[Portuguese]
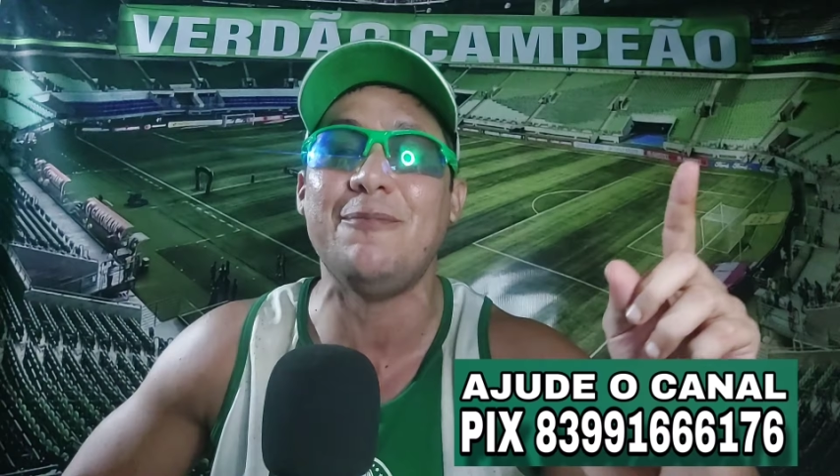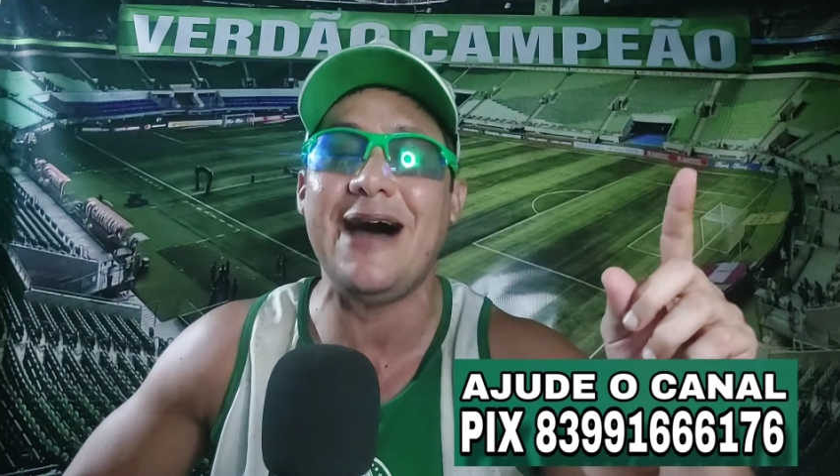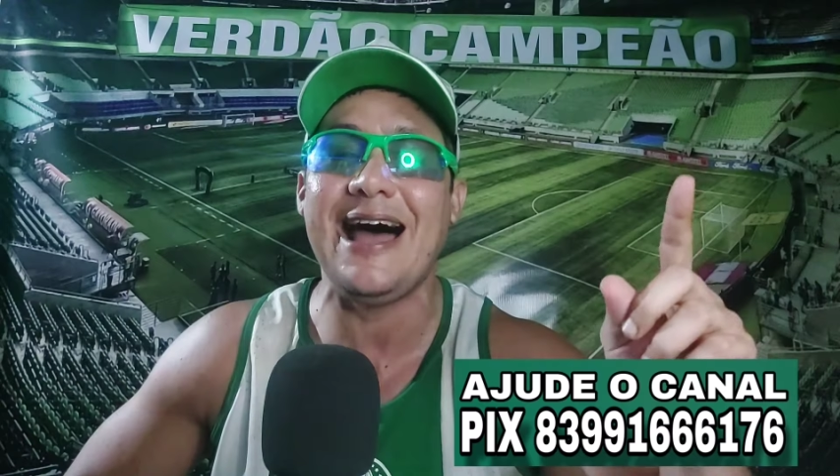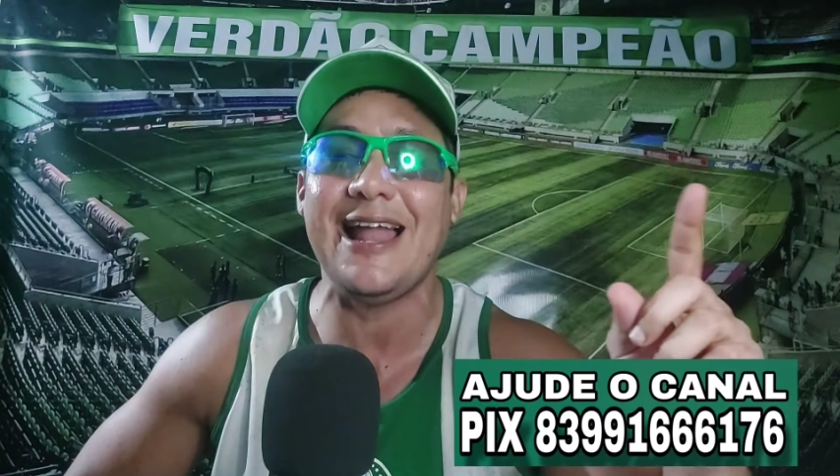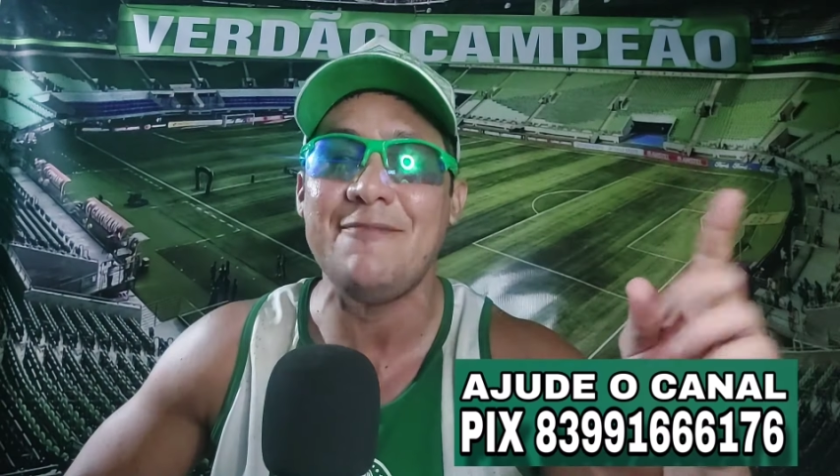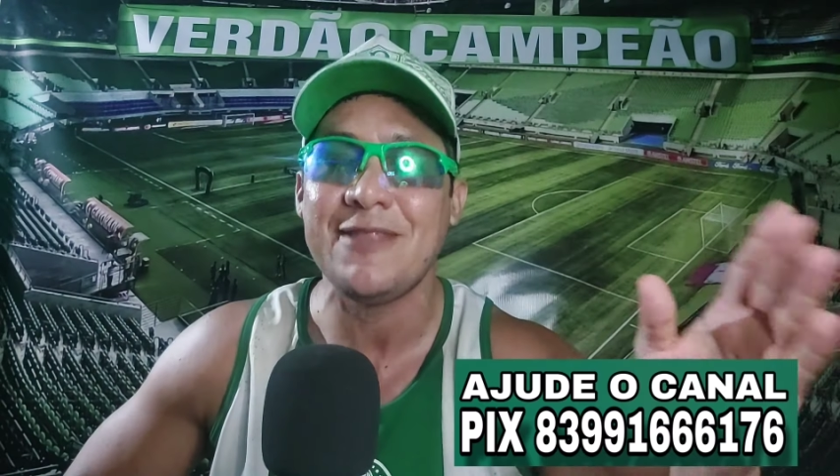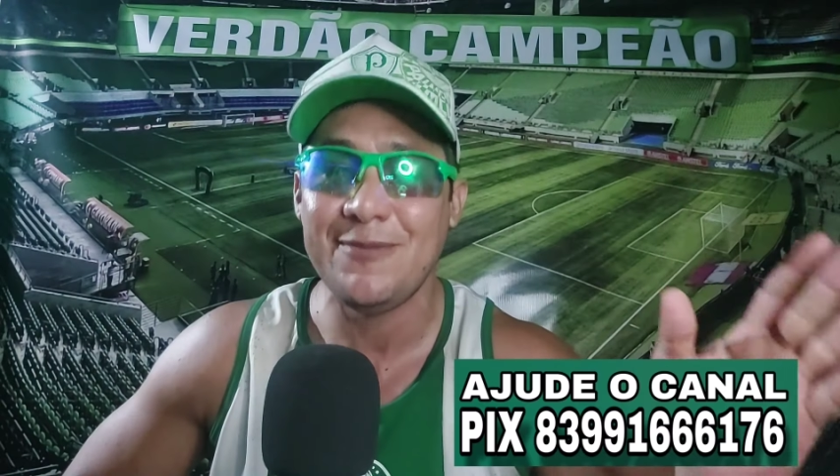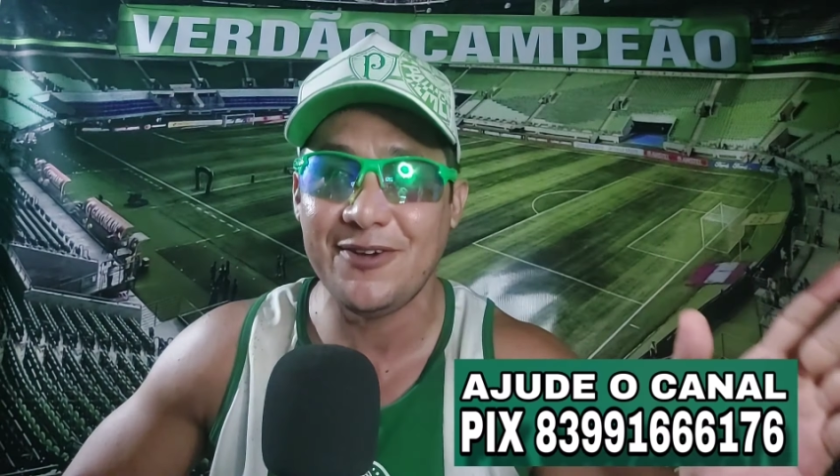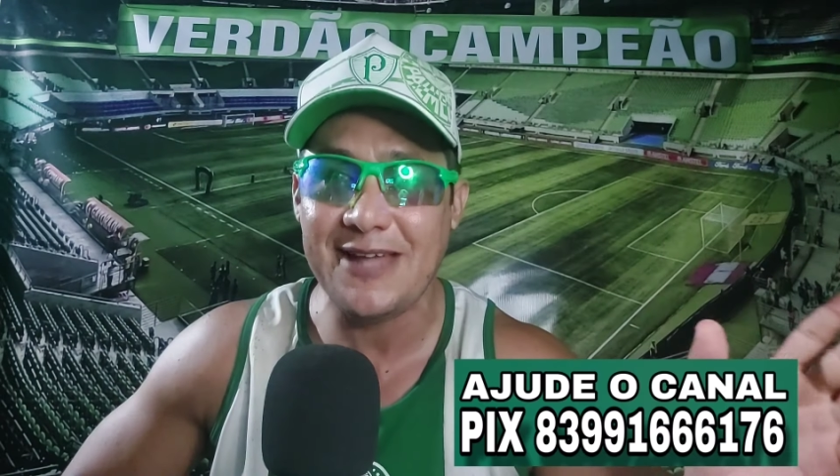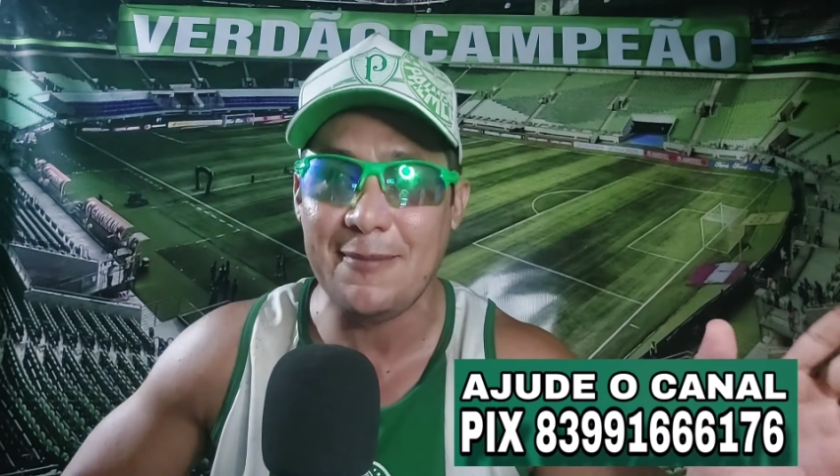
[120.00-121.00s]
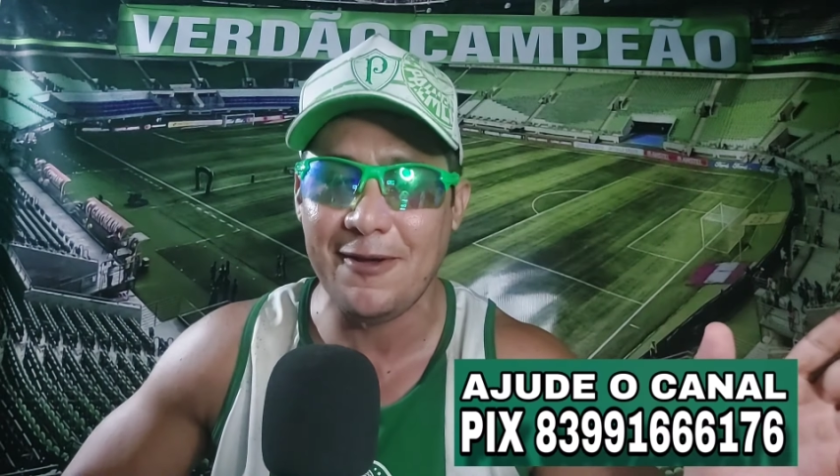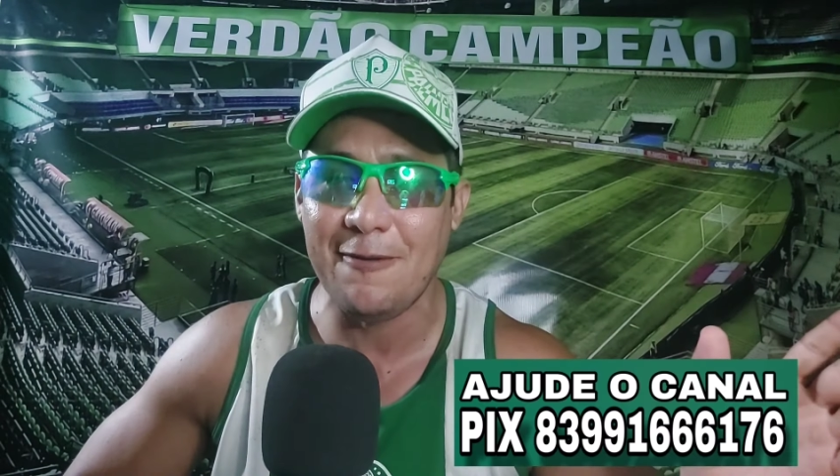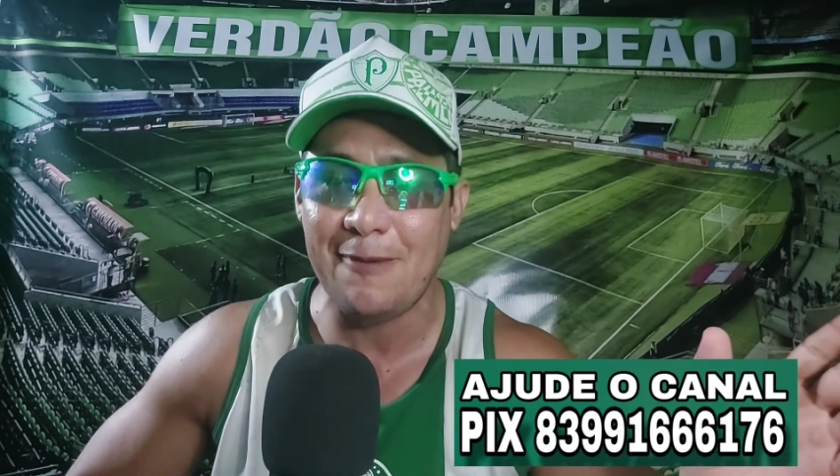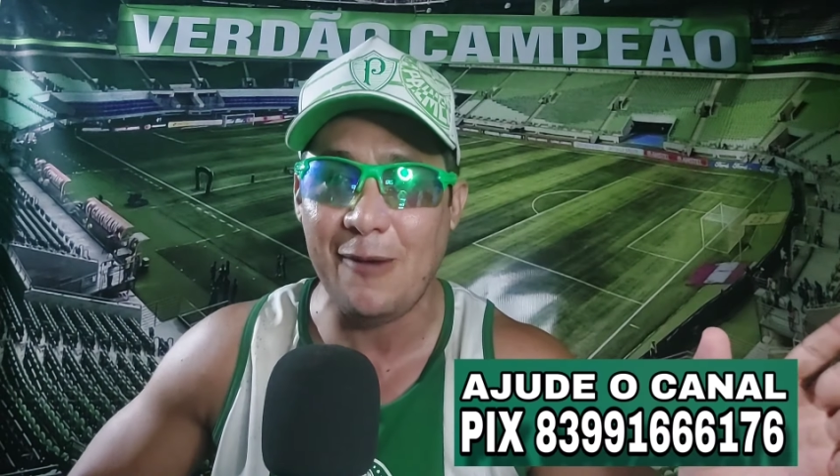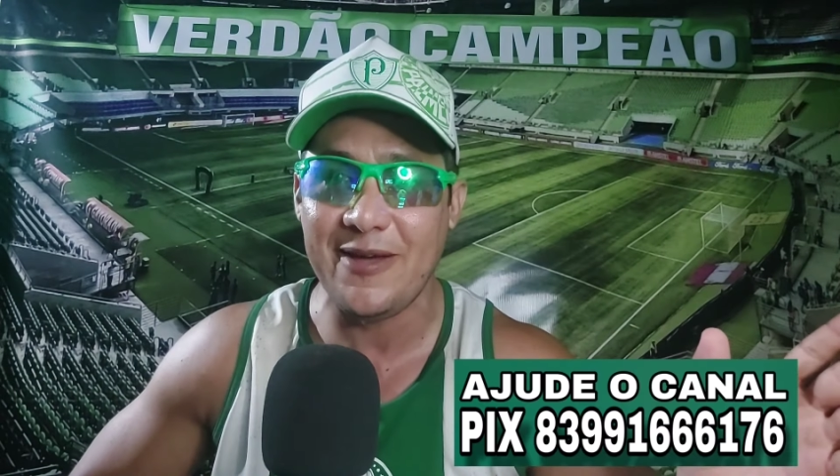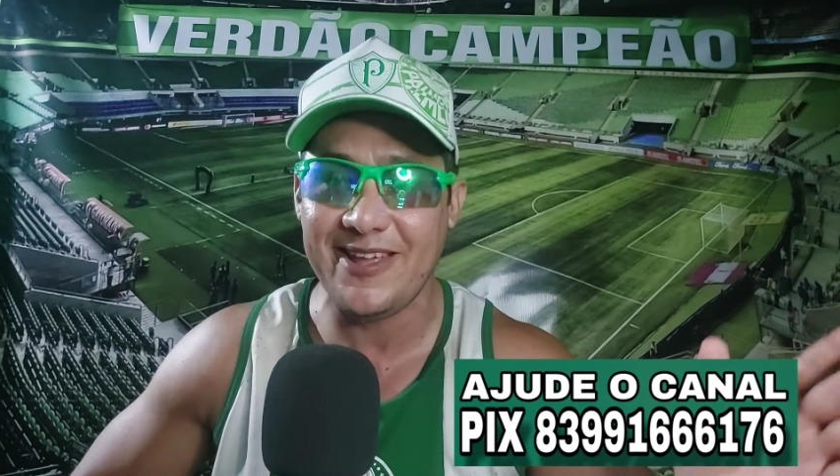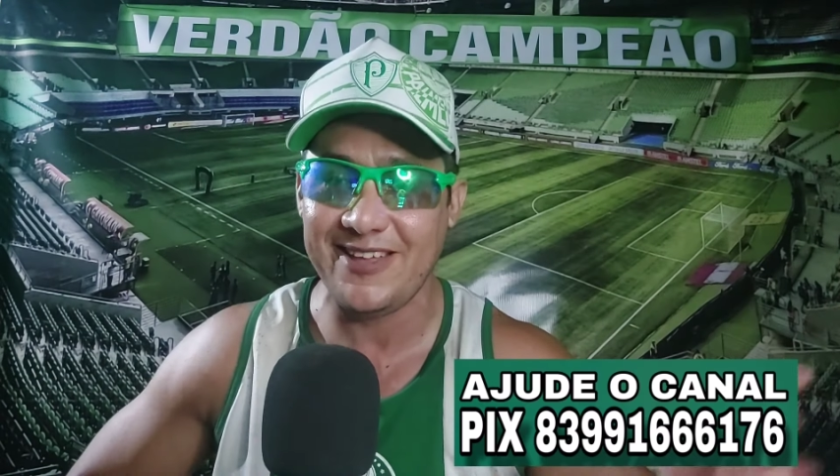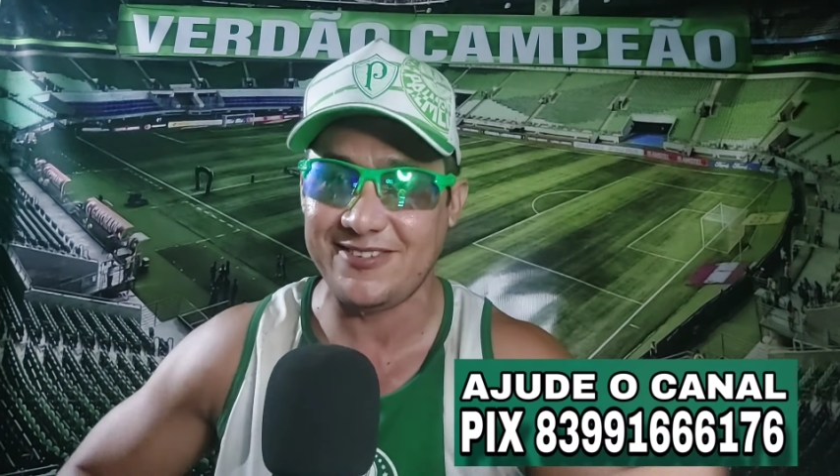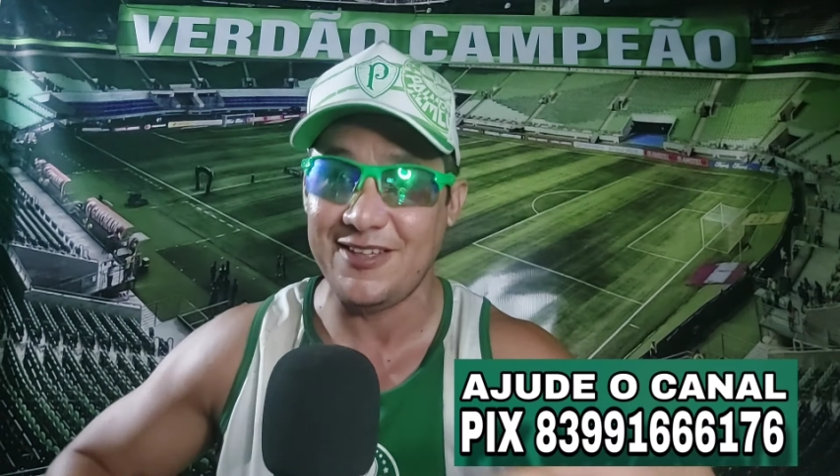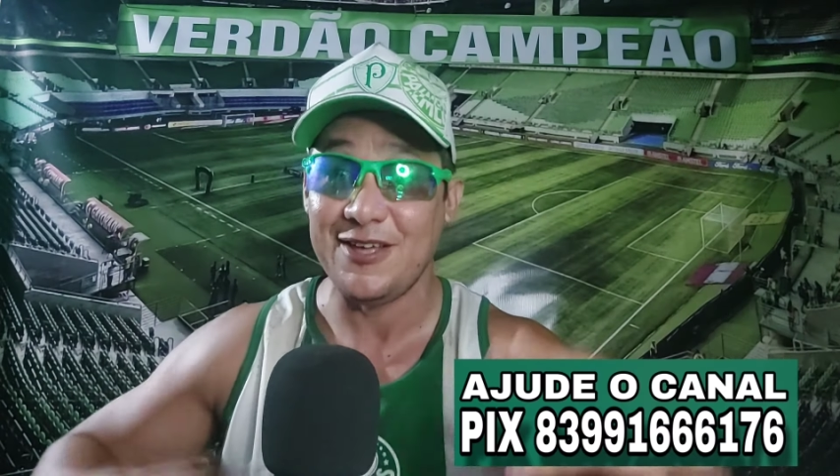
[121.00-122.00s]
Bala, meus amigos
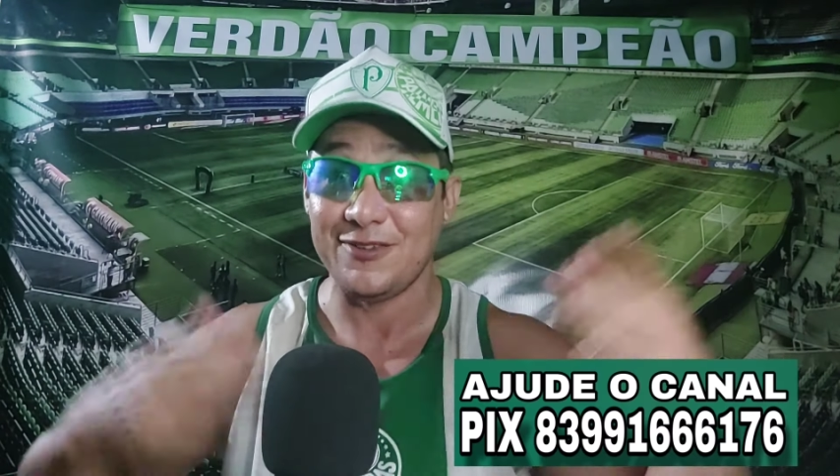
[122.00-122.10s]
palmeirenses.